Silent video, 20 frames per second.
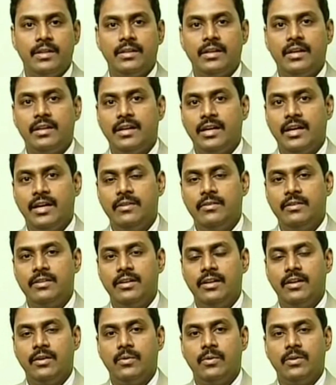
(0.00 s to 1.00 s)
பார்த்து அந்த
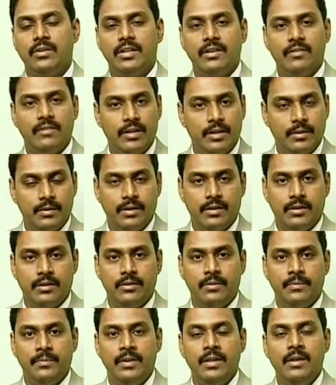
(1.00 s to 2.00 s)
ஆர்வத்திலே குழந்தையை
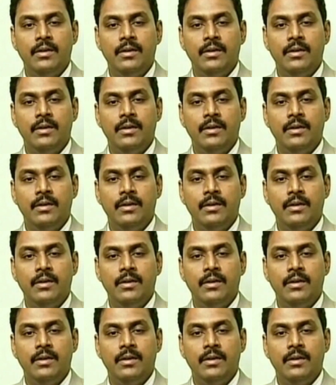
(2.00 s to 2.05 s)
வளர்க்குறதும்